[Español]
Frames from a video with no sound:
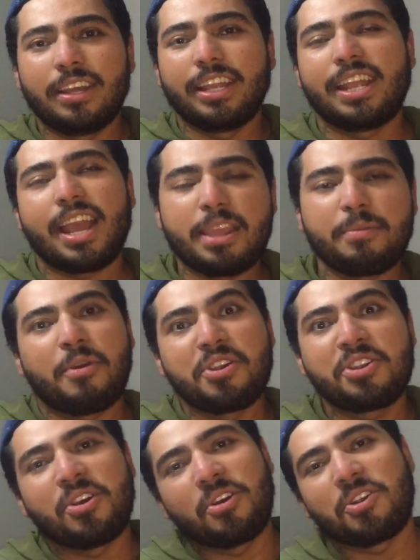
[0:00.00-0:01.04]
Y ahí
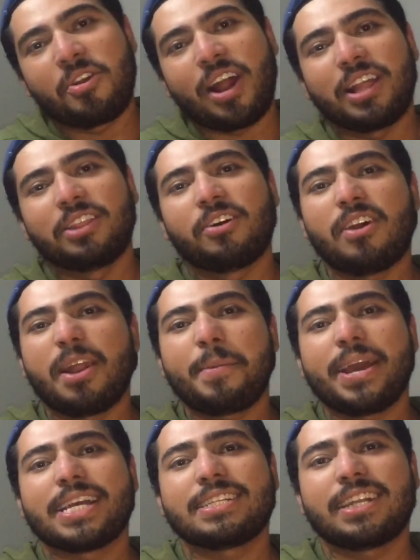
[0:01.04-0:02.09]
voy yo llorando con la
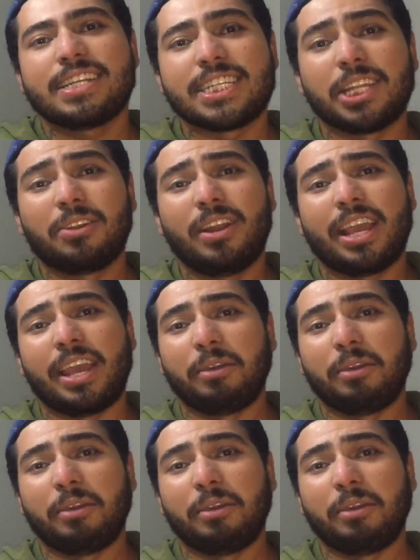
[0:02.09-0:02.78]
maestra diciéndole